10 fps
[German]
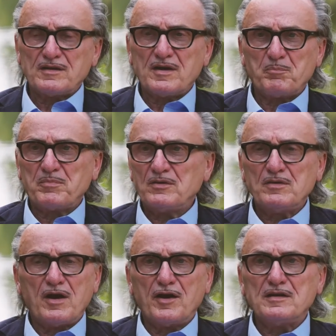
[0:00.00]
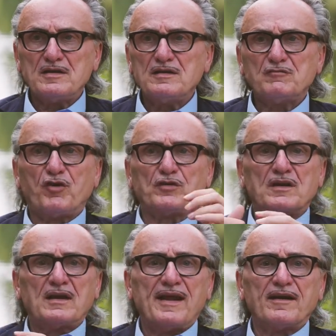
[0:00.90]
Ich habe äh, ein Lied von
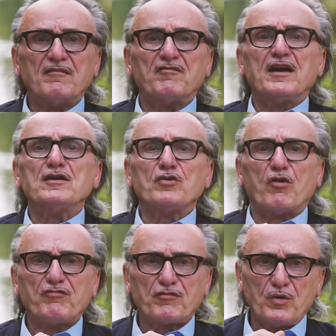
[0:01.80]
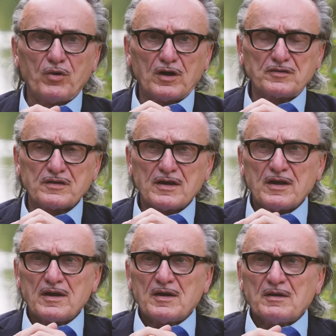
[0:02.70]
Claire Waldorf gehört,
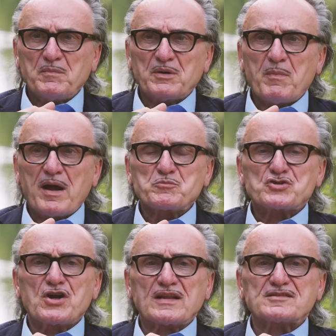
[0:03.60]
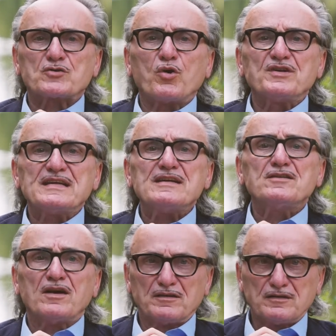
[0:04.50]
mit meinem Schatz
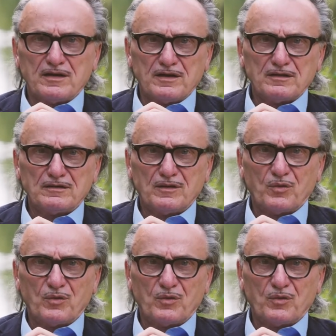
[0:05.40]
Konditern gehen.